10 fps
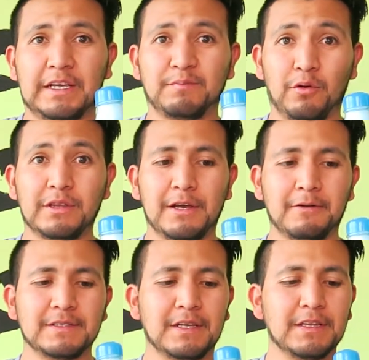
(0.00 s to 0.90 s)
Explota
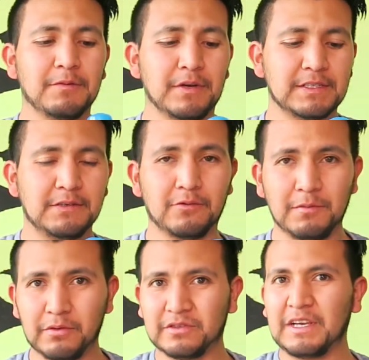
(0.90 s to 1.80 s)
bastante masivo,
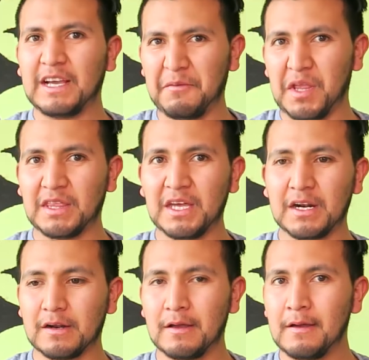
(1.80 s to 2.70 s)
¿eh? pero sí hay que
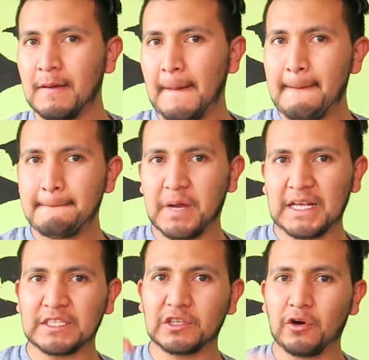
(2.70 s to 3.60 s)
meter
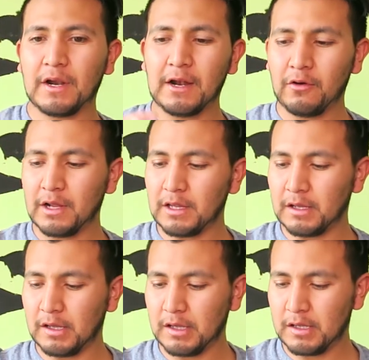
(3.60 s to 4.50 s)
presión a la hora
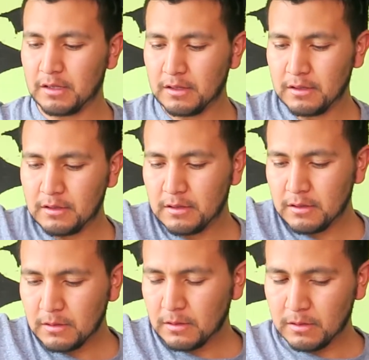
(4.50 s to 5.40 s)
de,
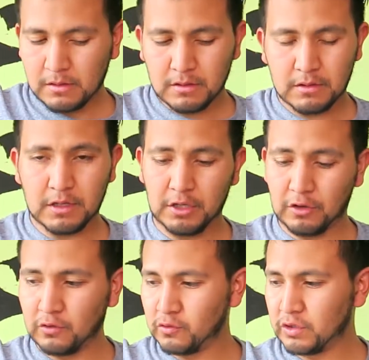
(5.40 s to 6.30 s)
de
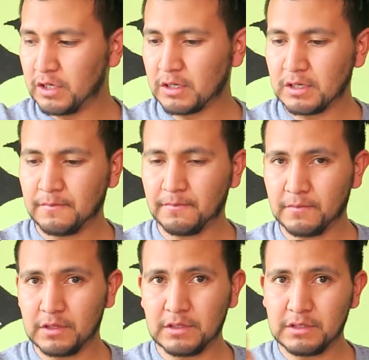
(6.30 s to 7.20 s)
introducir
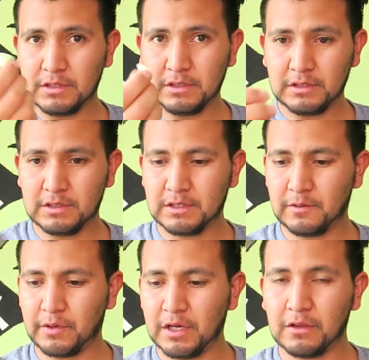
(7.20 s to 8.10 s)
este
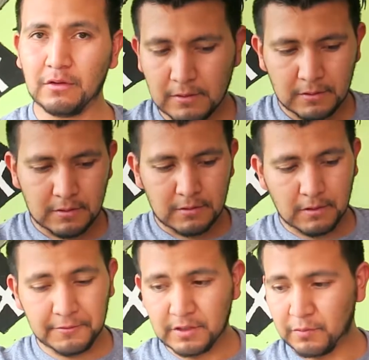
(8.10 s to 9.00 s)
objeto.
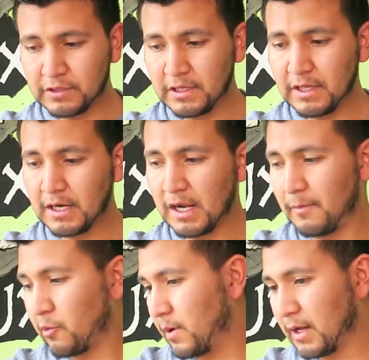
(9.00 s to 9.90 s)
Vamos a proceder
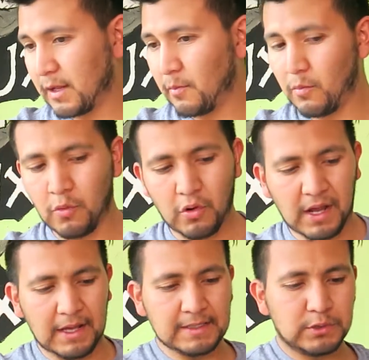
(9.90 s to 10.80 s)
a probar el de
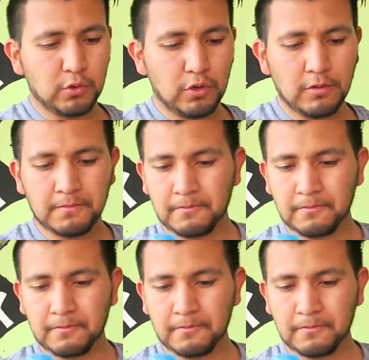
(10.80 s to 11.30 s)
mora azul.